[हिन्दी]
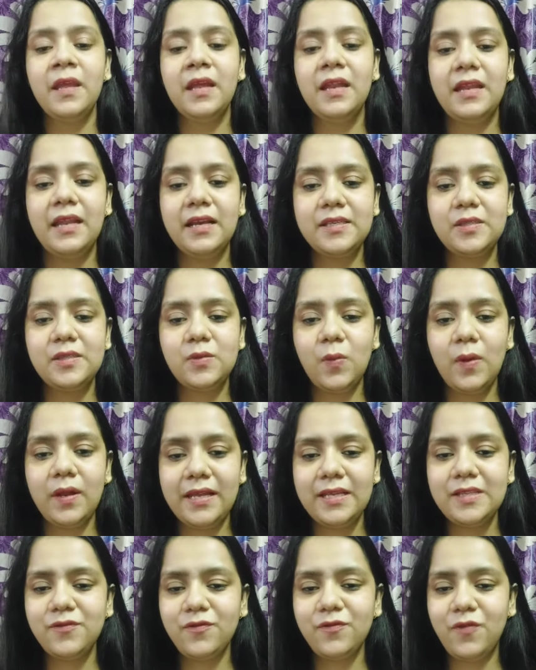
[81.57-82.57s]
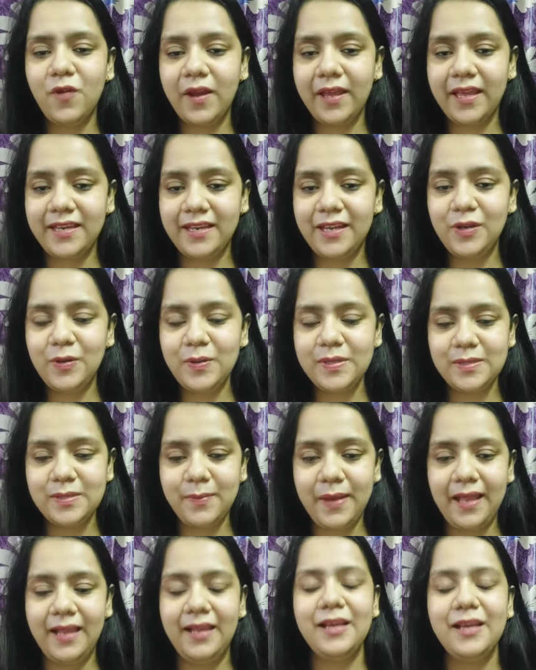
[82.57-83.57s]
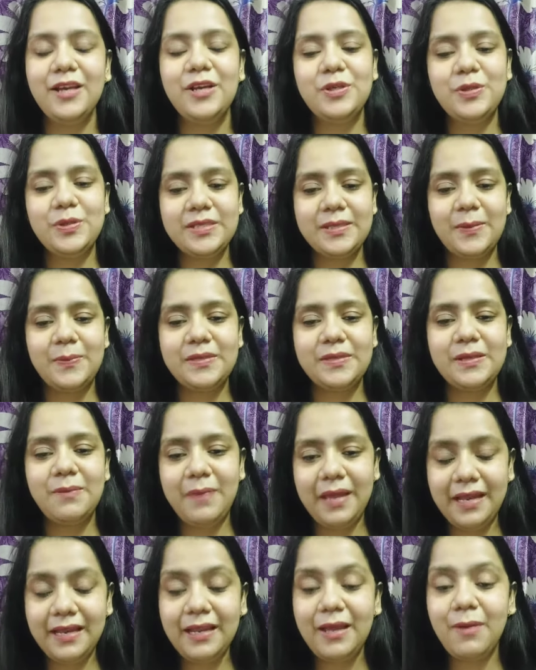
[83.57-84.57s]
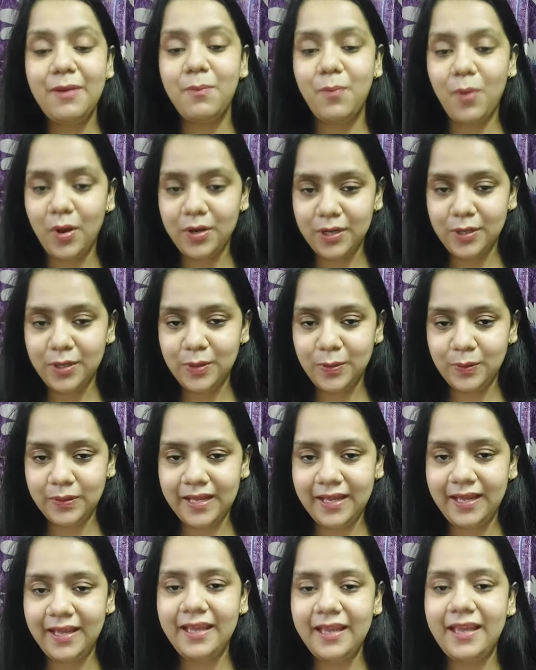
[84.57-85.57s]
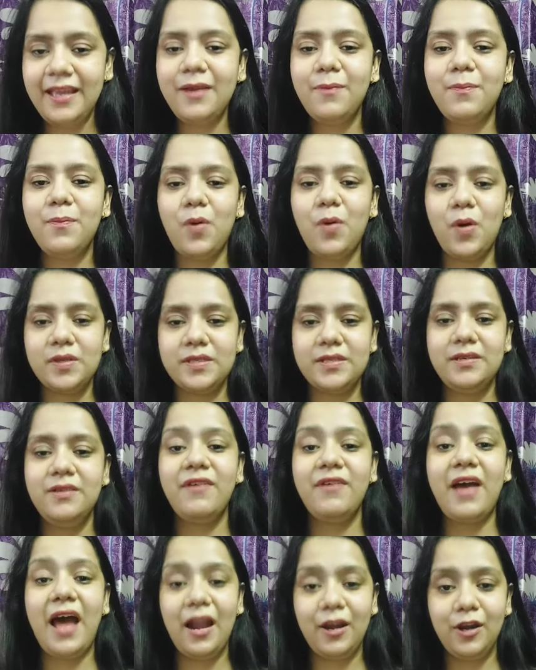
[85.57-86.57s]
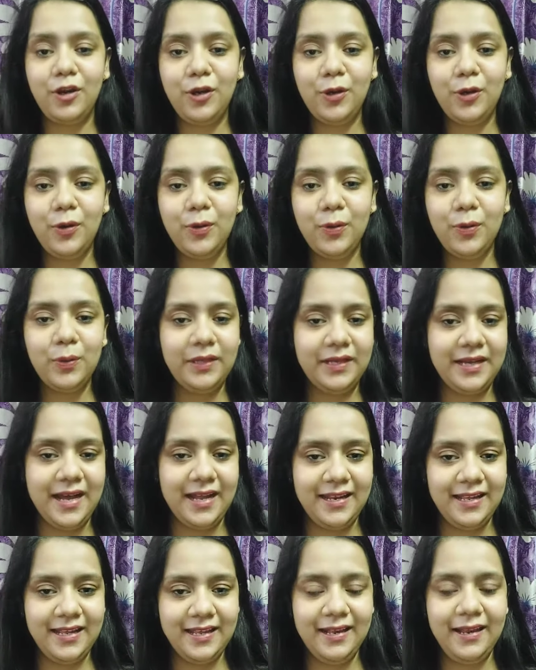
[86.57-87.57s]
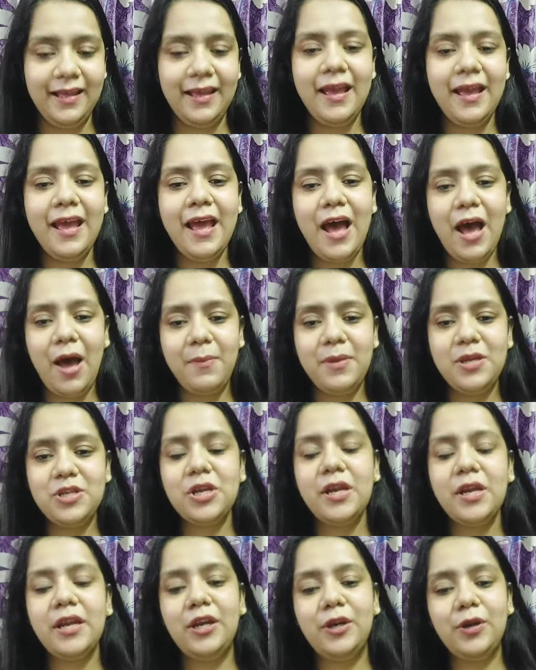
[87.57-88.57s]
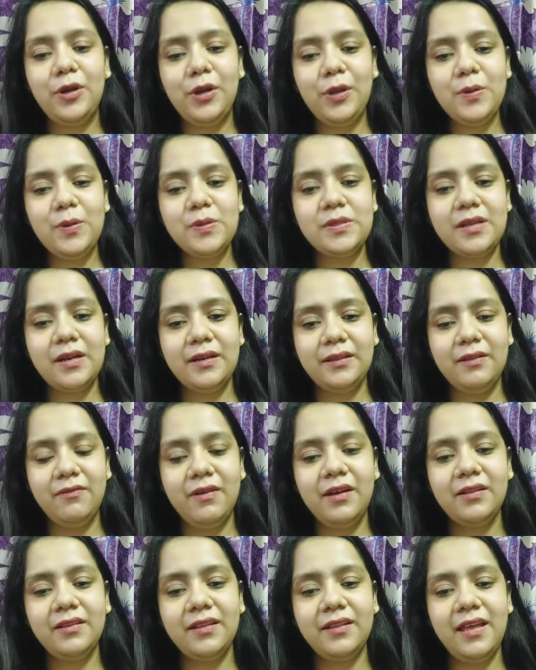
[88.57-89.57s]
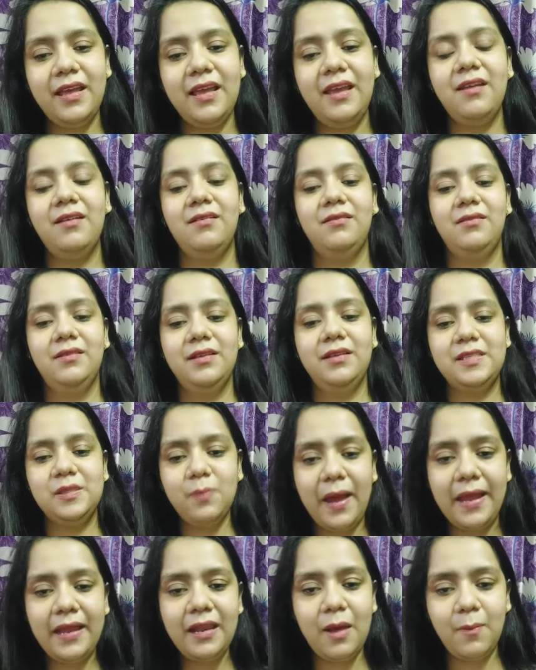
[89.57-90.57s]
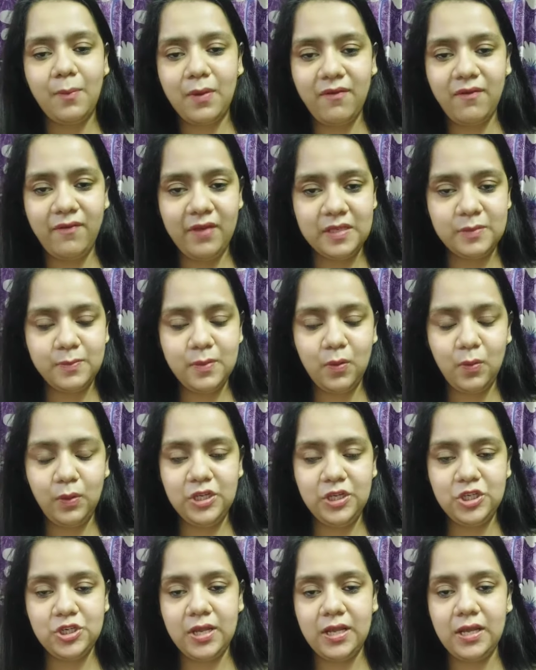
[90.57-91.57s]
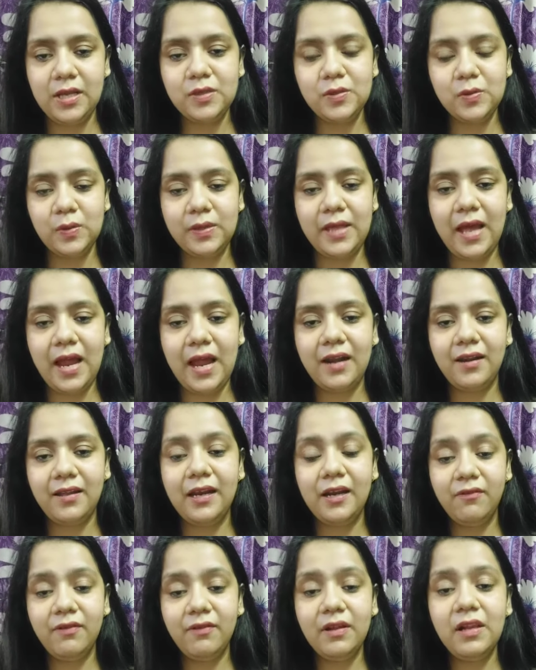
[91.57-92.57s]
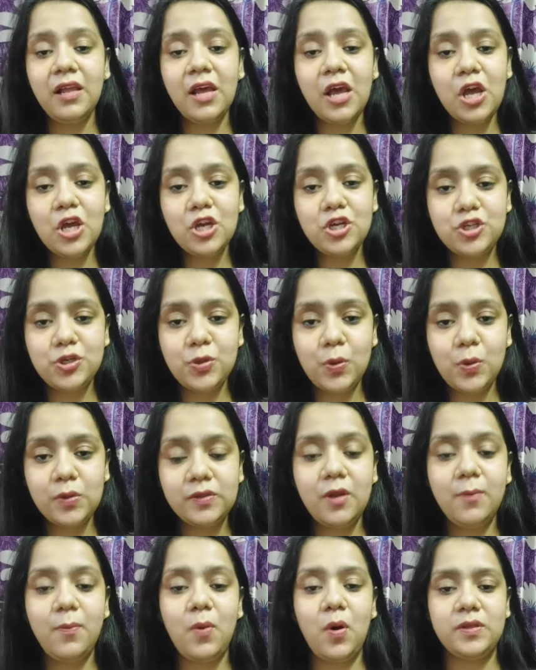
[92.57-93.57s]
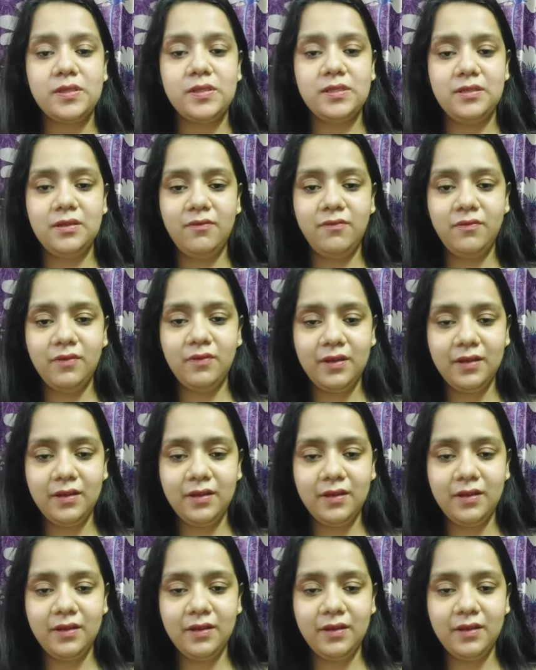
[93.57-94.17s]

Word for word: नेक्स्ट वन इज़ फॉर गेटिंग टू स्माइल जो सबसे मेन इंपॉर्टेंट होता है एक पॉजिटिव एटीट्यूड को दिखाने के लिए हमेशा इंट्रोड्यूस करते वक्त वक्त मतलब एक स्माइल आपके फेस पर होनी चाहिए सो दैट इट विल शोज़ योर पॉजिटिव